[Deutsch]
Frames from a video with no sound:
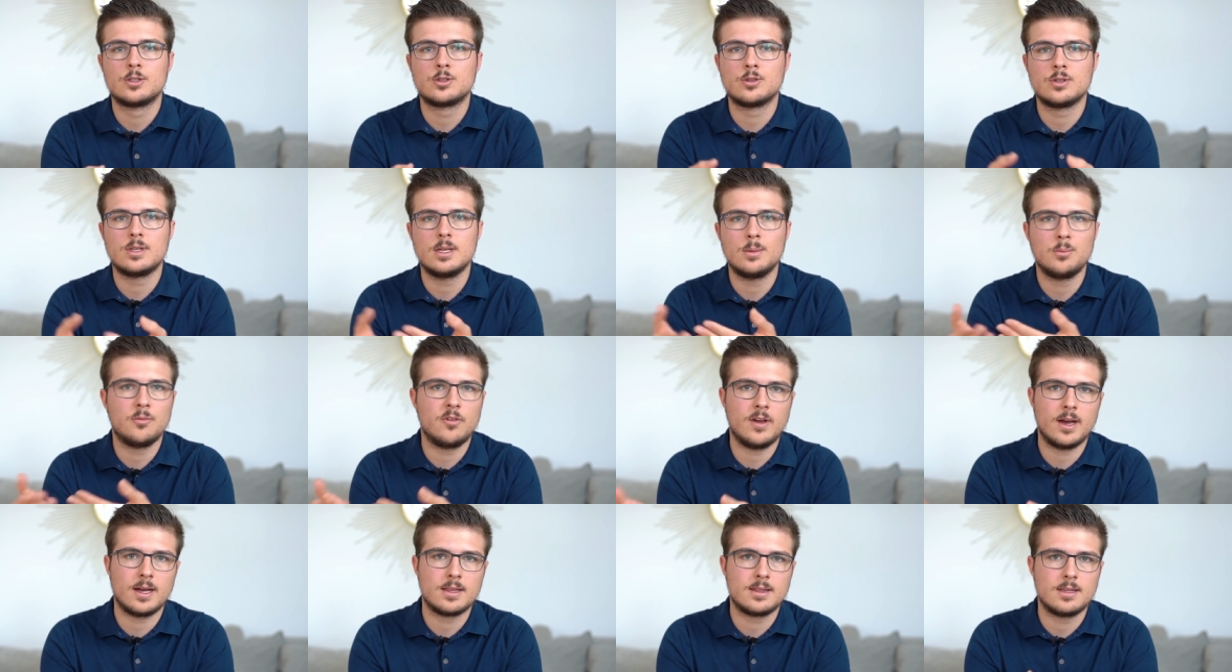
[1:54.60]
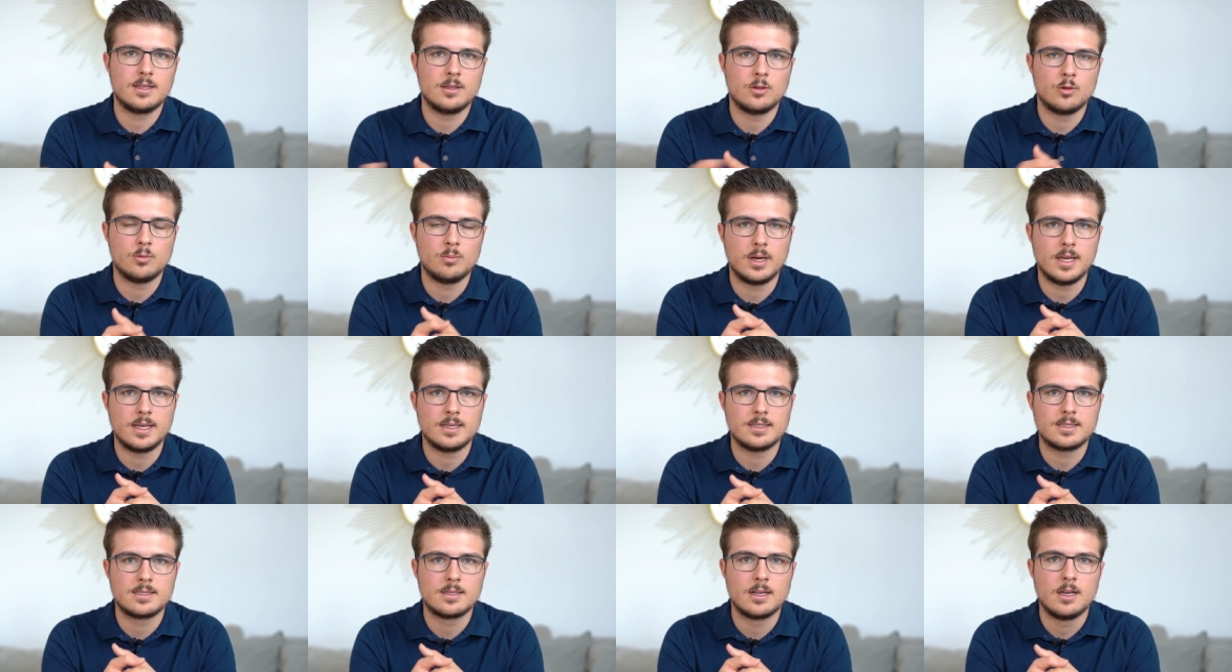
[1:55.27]
zu dem Wert, den du
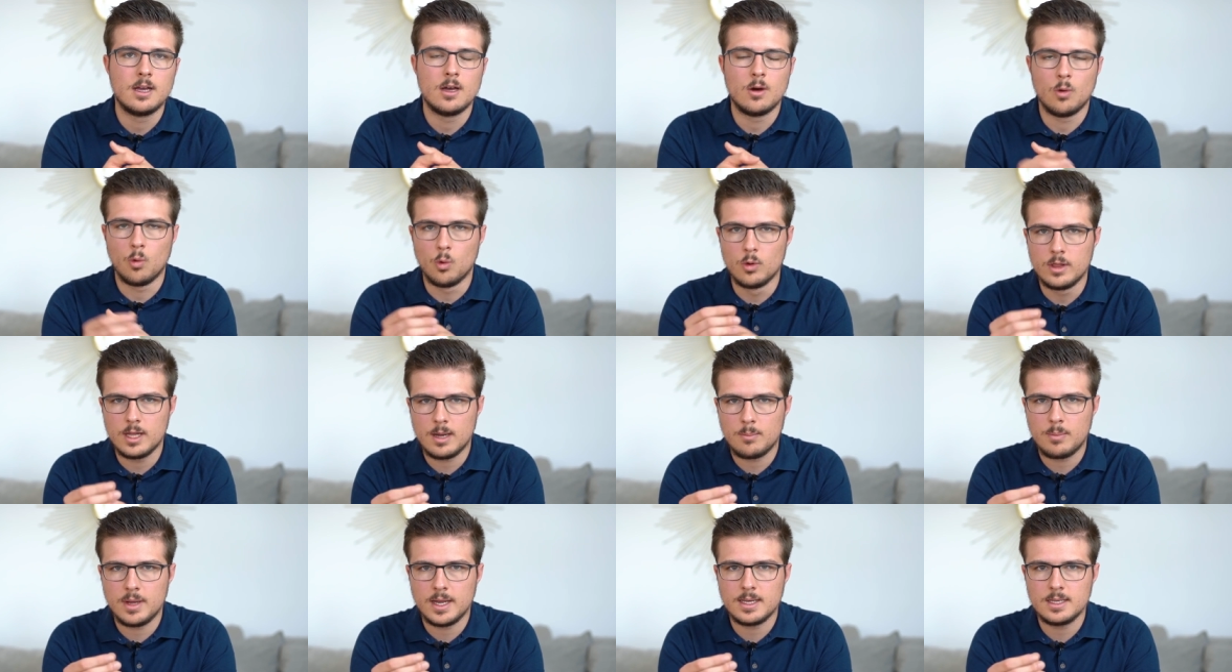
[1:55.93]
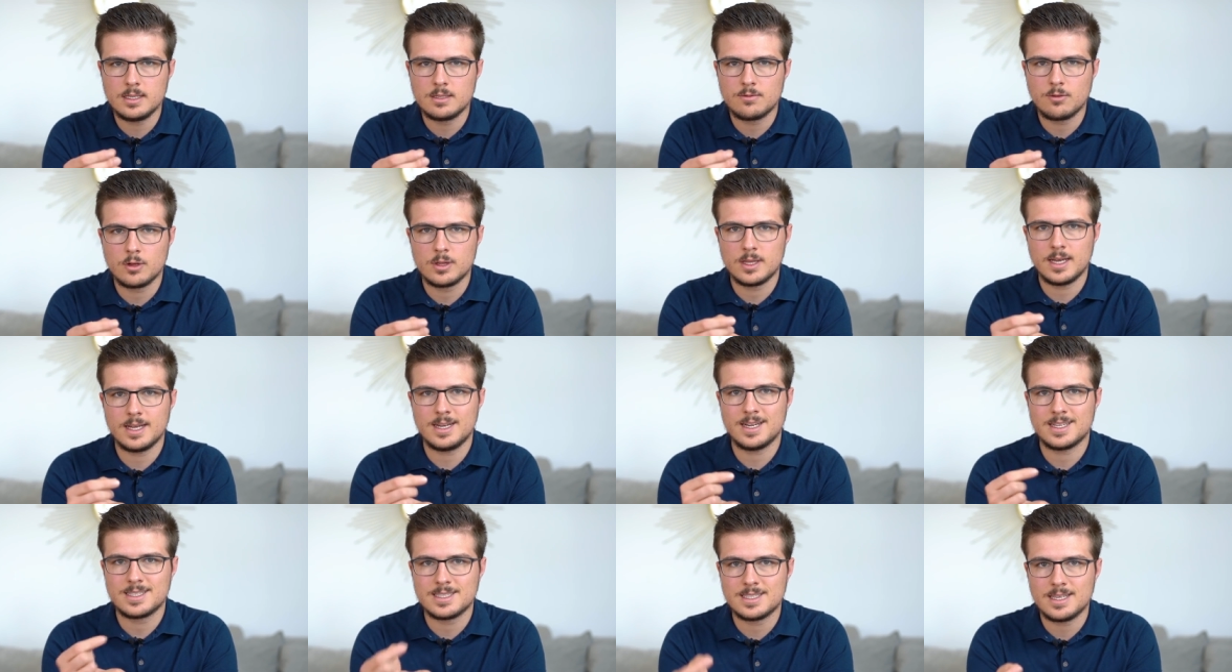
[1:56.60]
bringst, unabhängig von
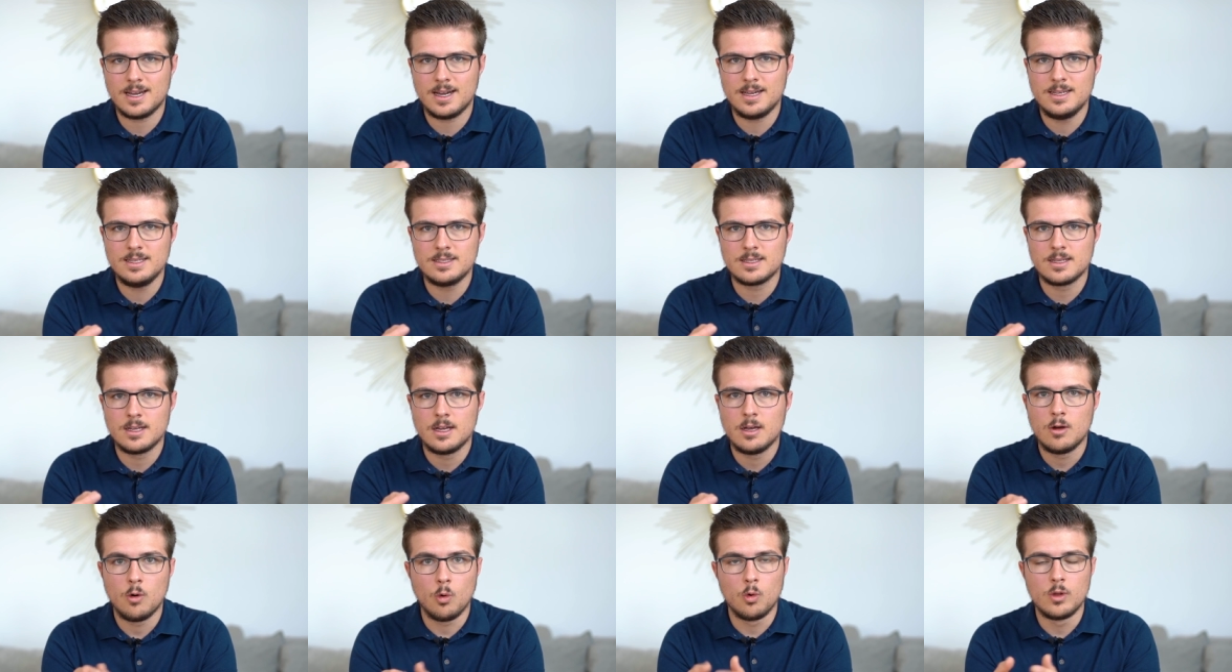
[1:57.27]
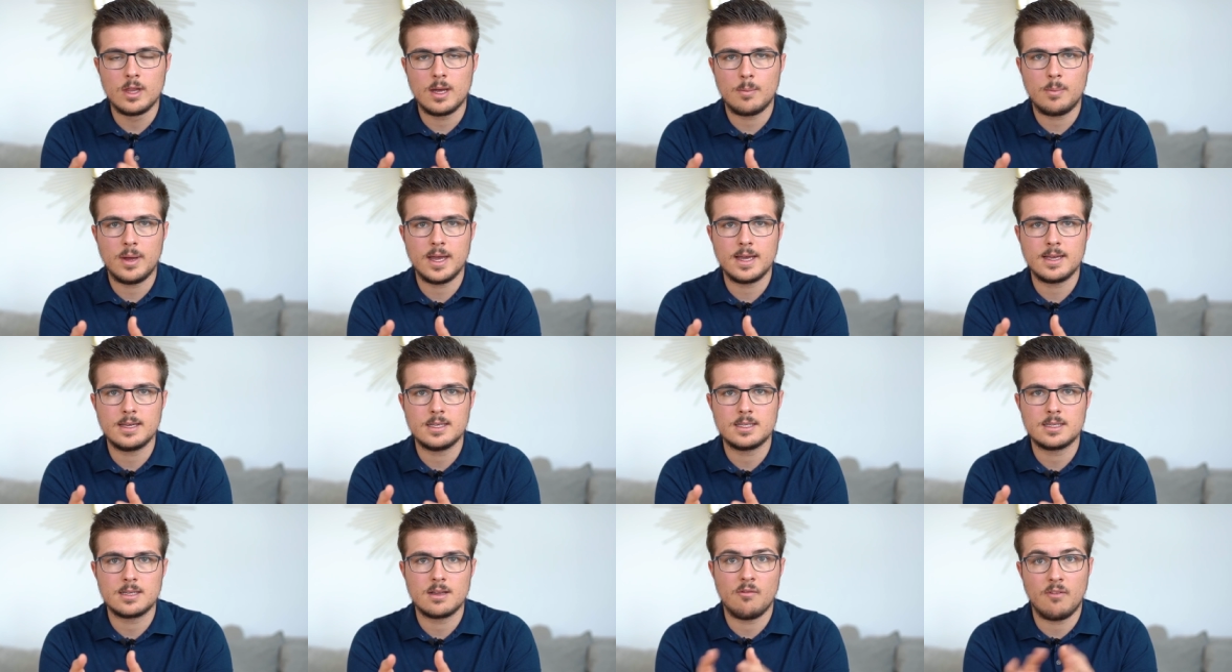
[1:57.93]
deiner Zeit
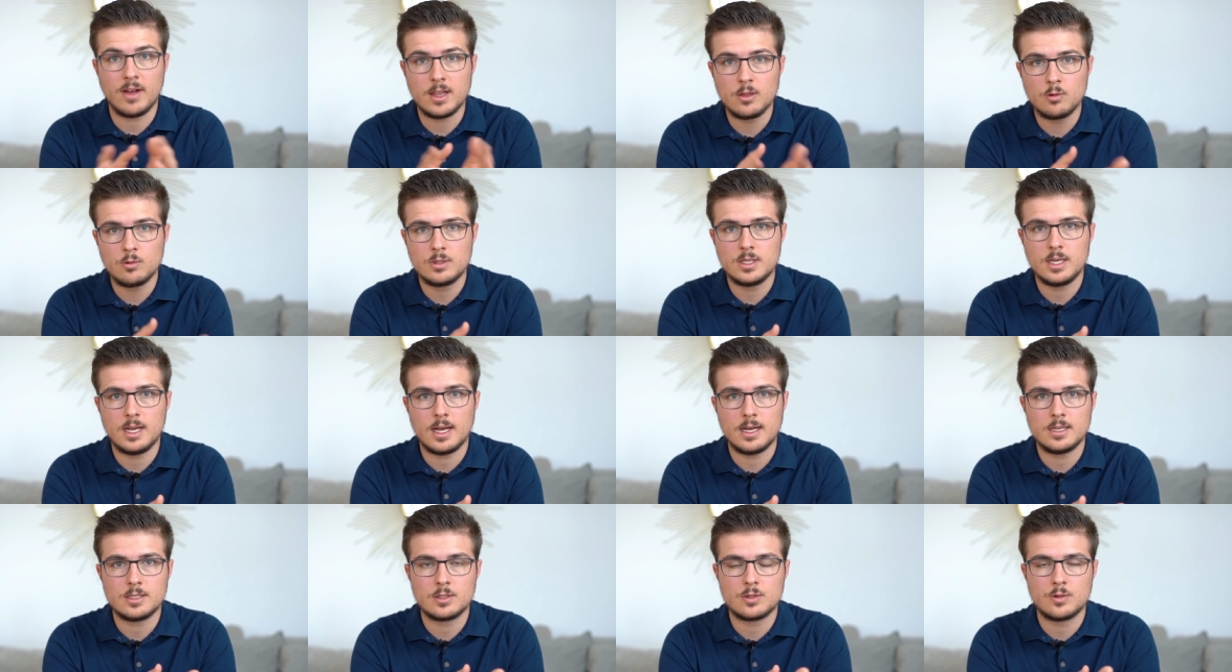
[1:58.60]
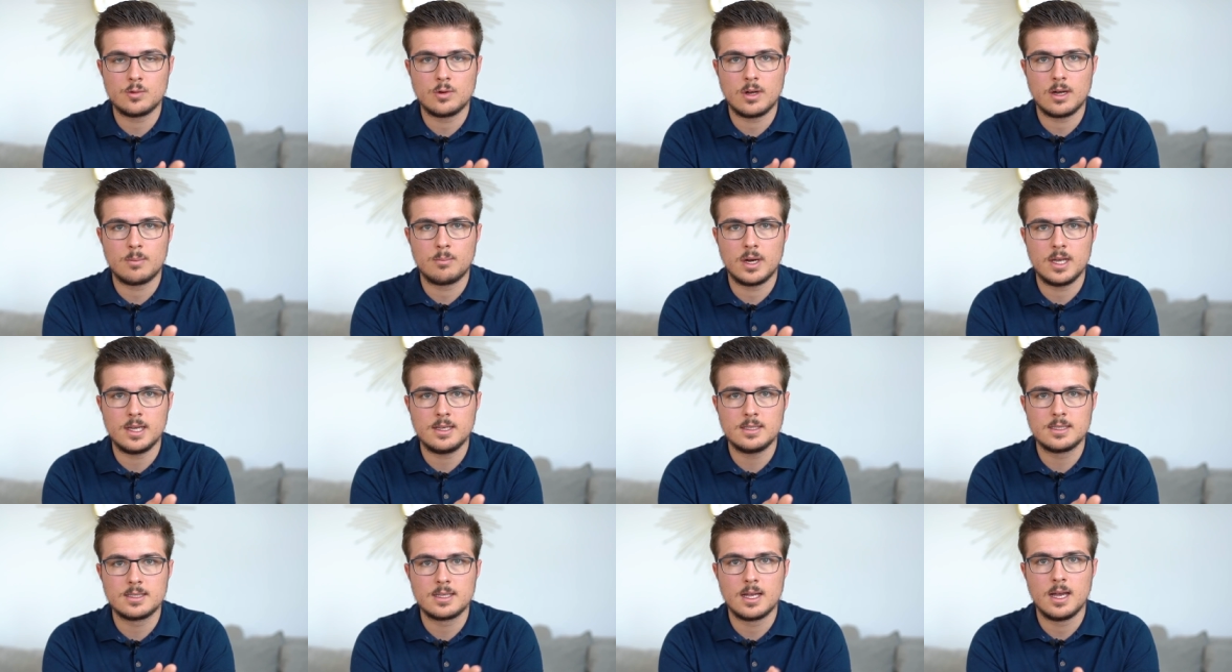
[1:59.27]
unabhängig wann du die Leistung
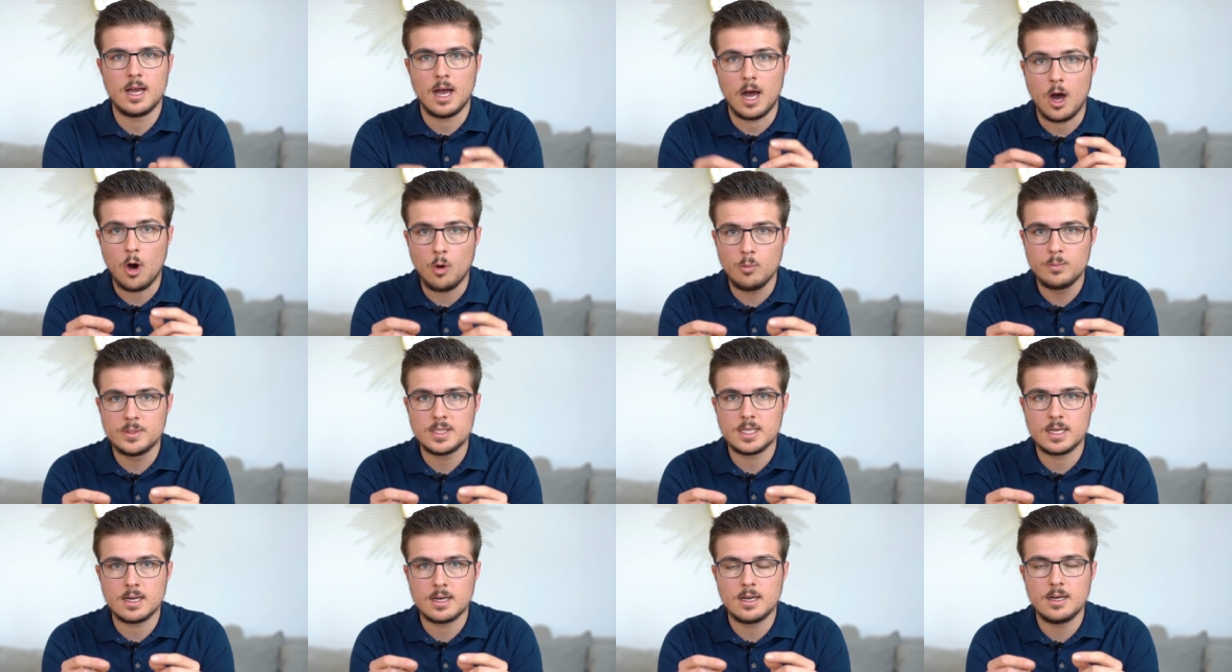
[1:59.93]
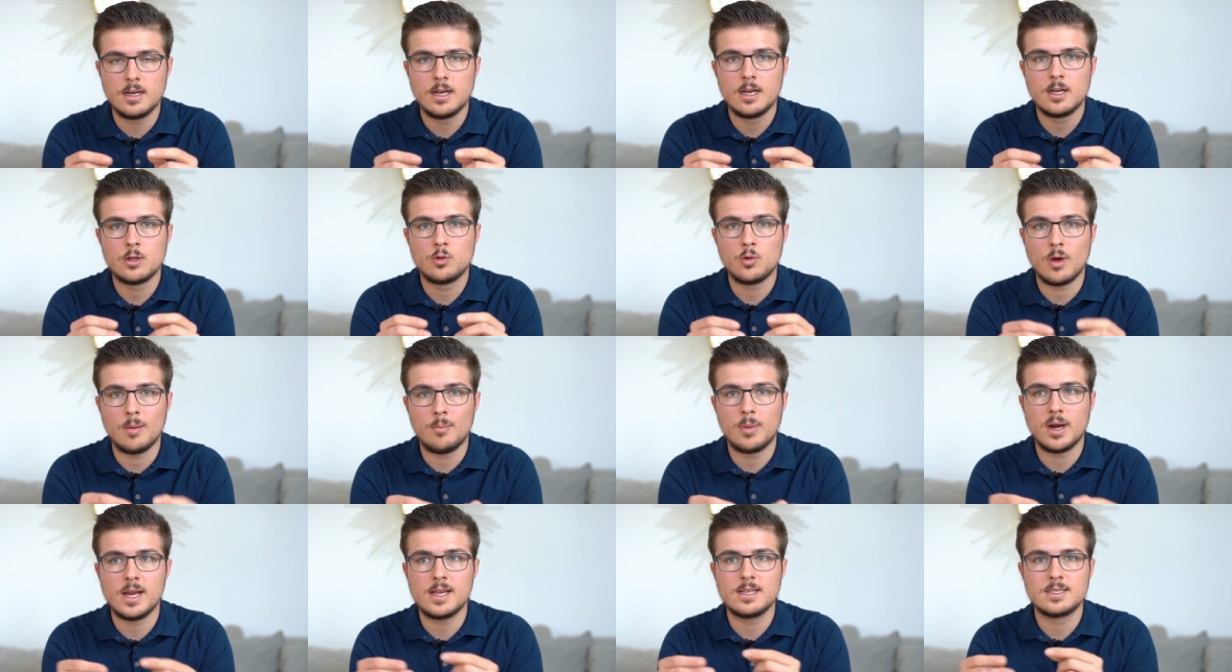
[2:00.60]
erbringst. Hauptsache, du
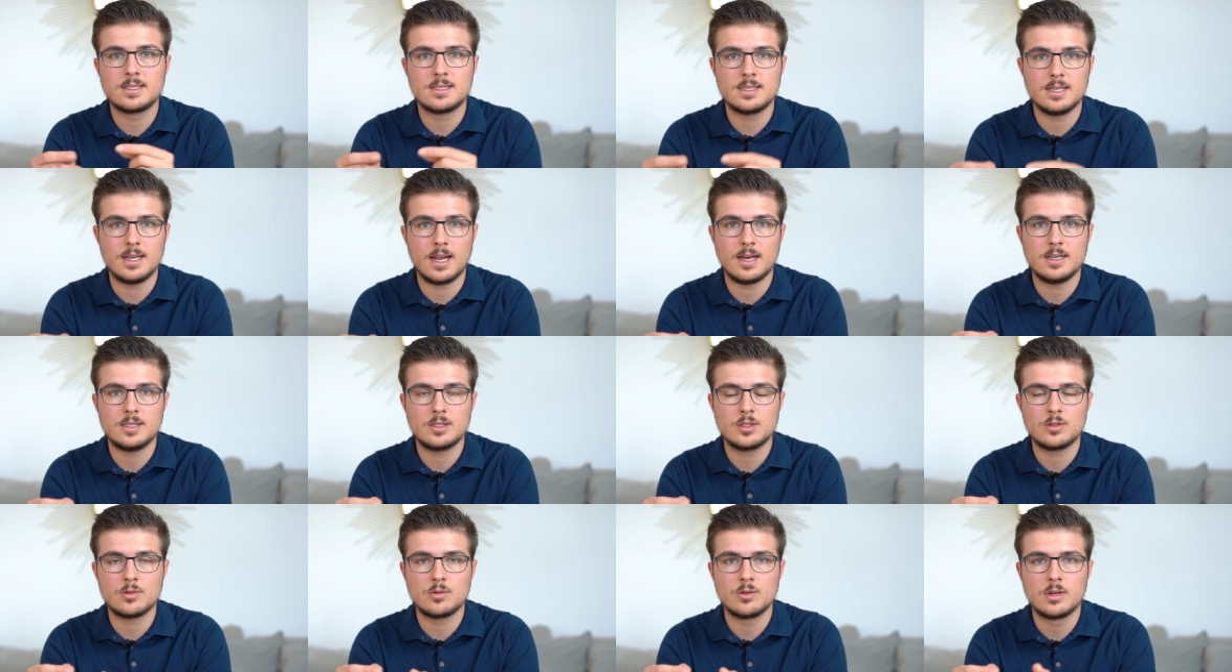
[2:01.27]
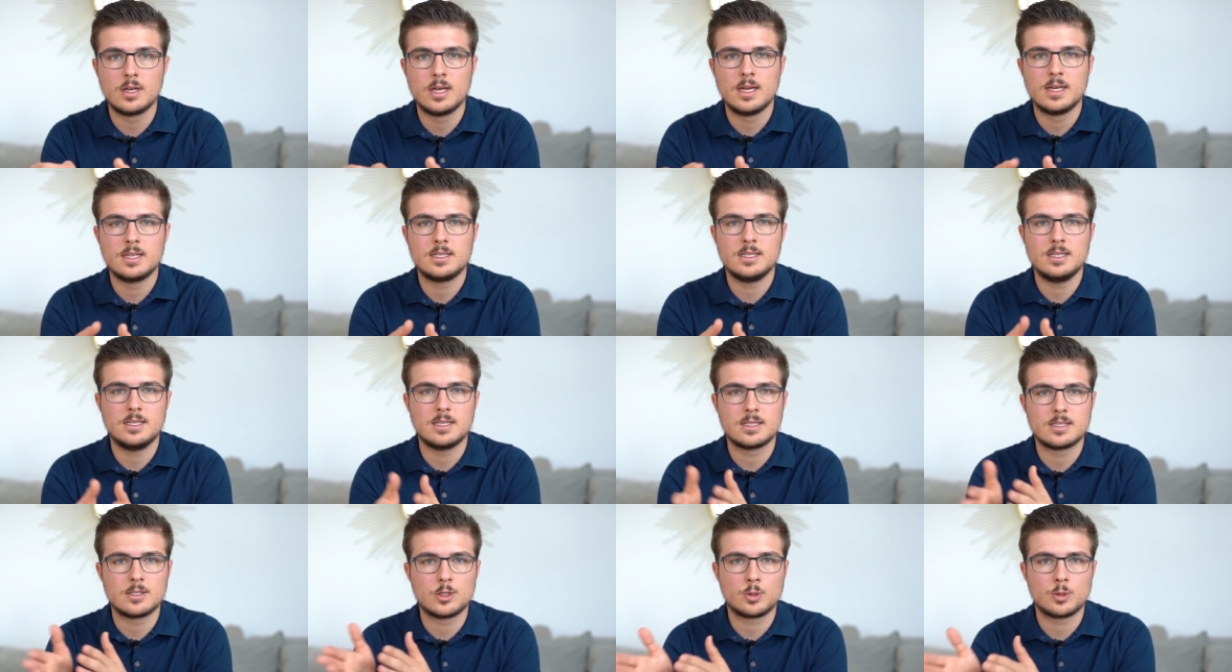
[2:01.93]
erbringst die Leistung, die das